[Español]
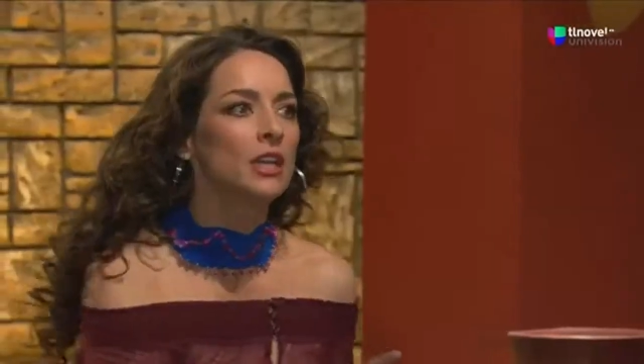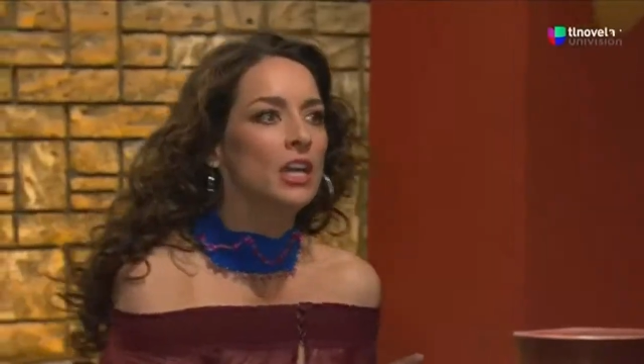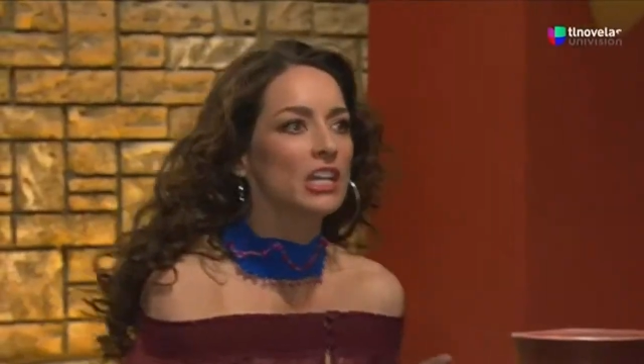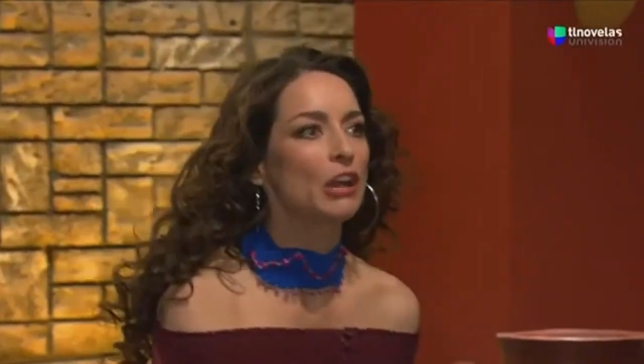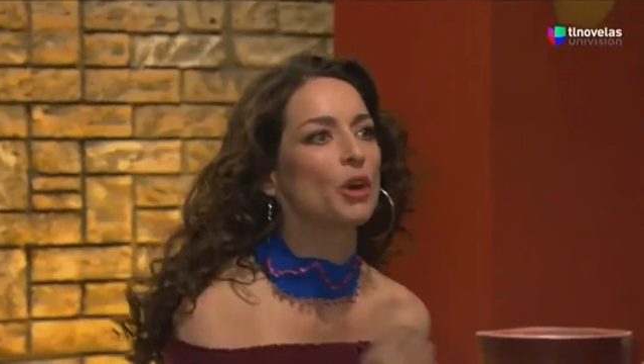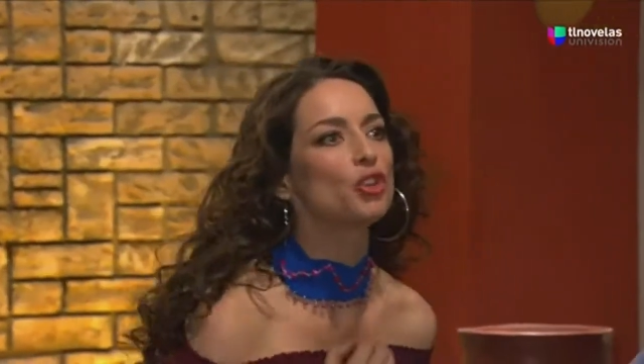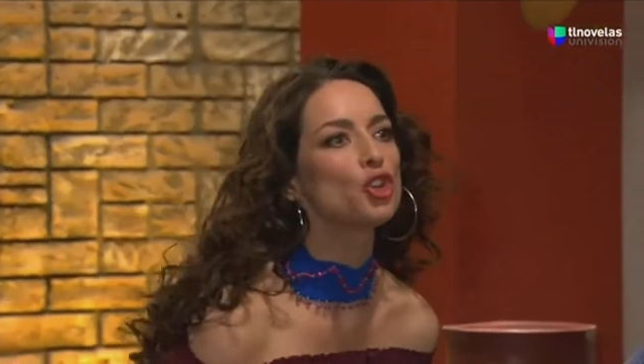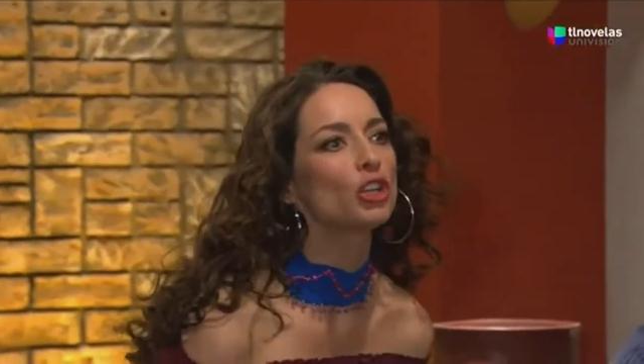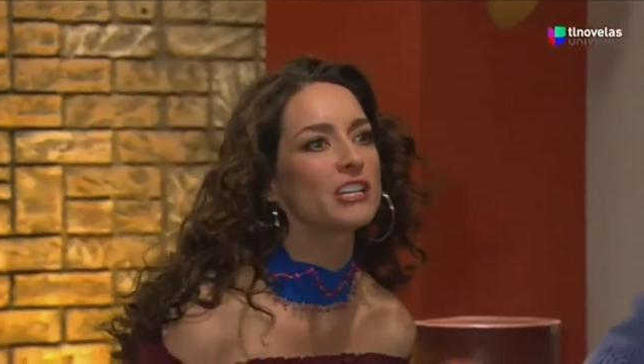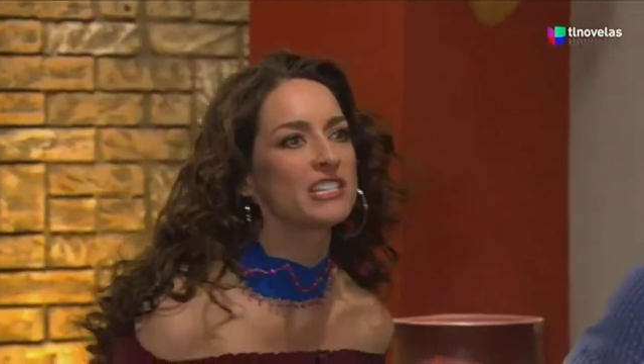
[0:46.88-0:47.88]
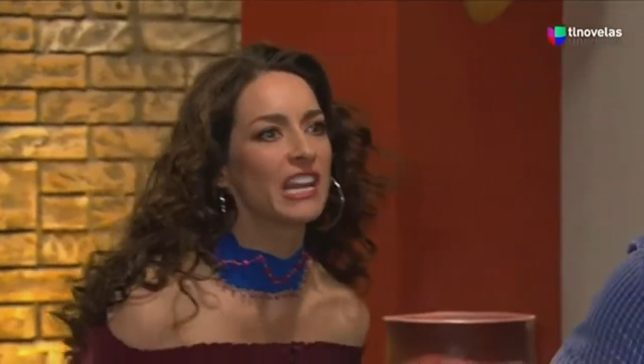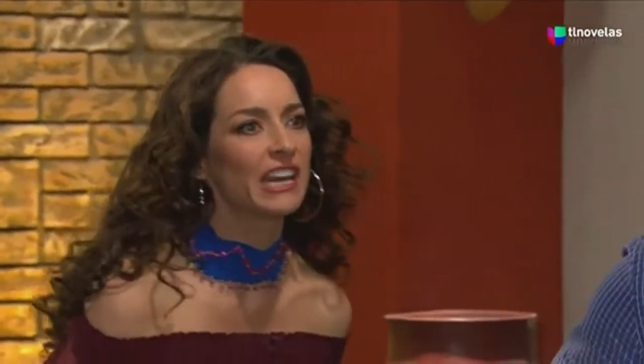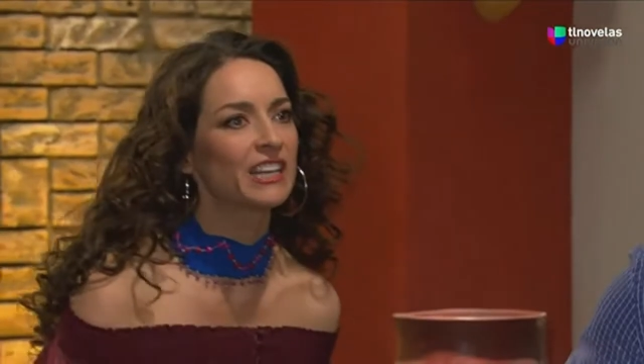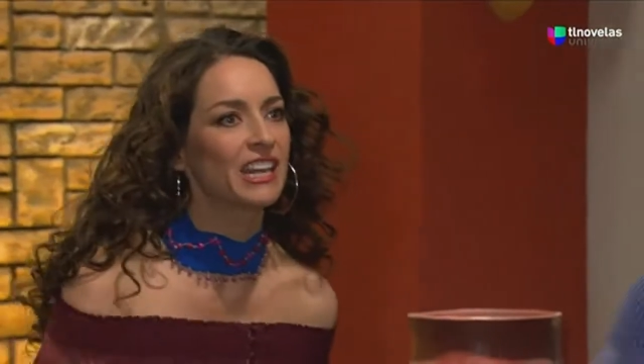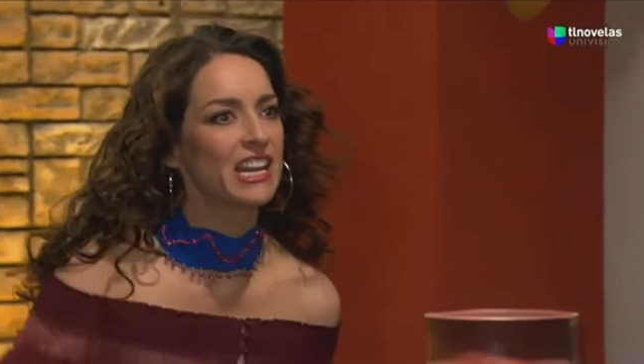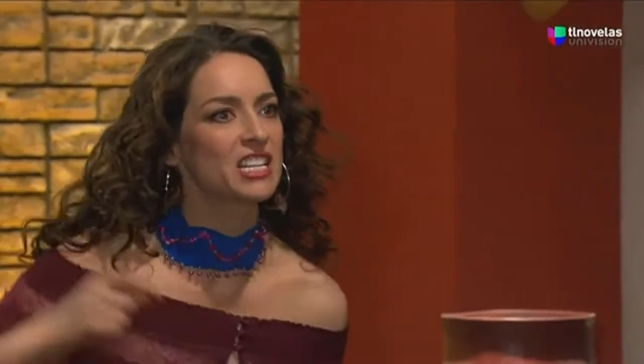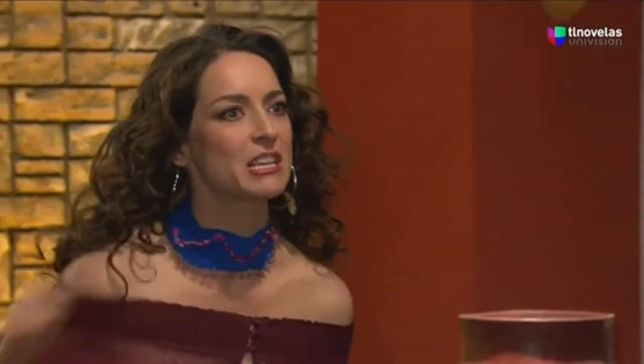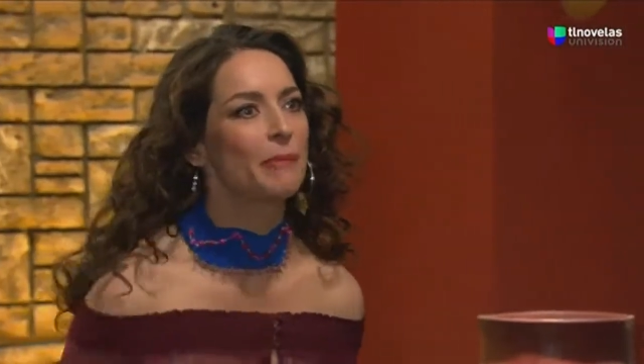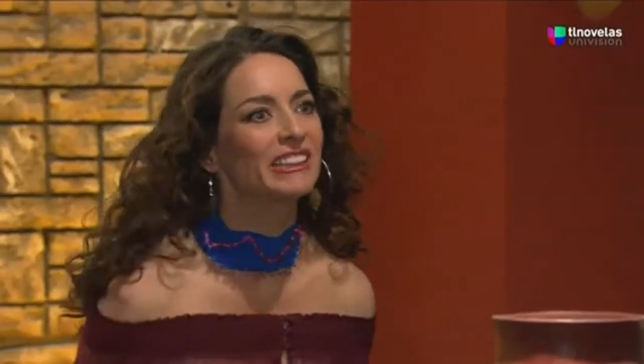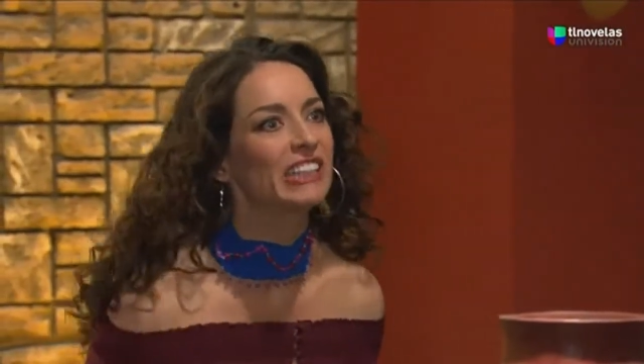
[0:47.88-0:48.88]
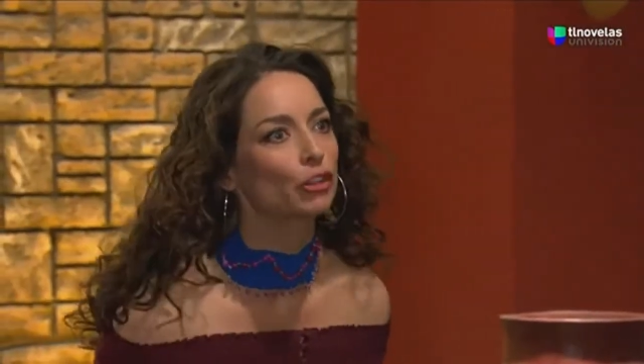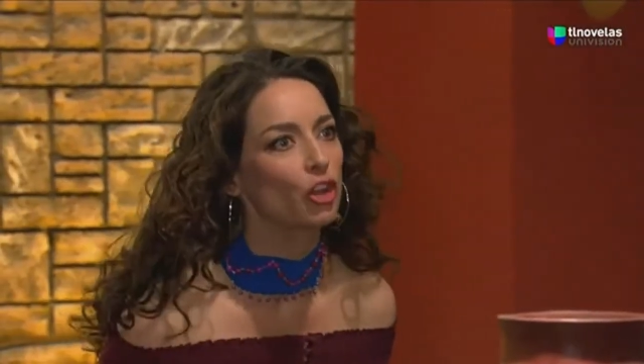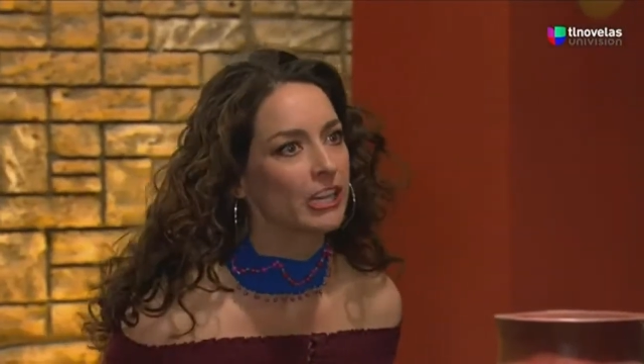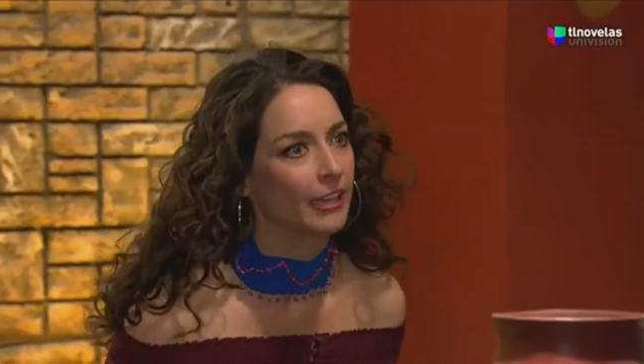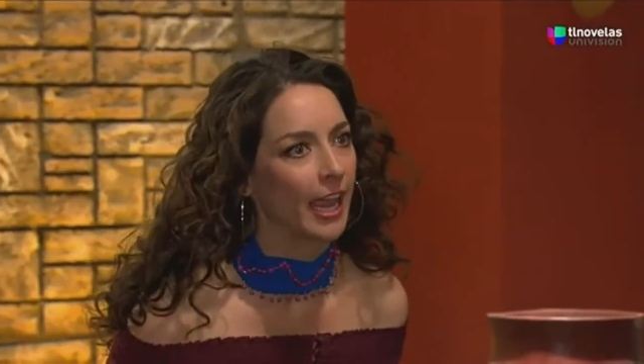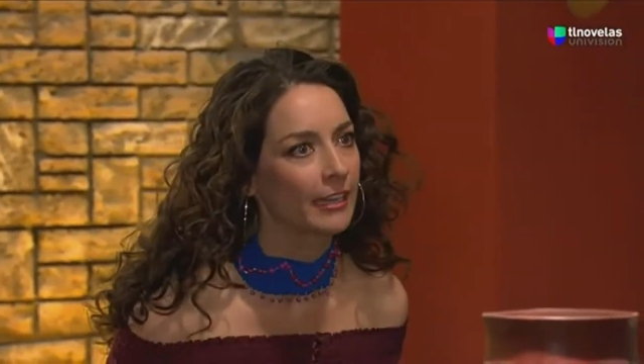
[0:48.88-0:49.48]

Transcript: que cuando yo quisiera quitarías ese maldito dique.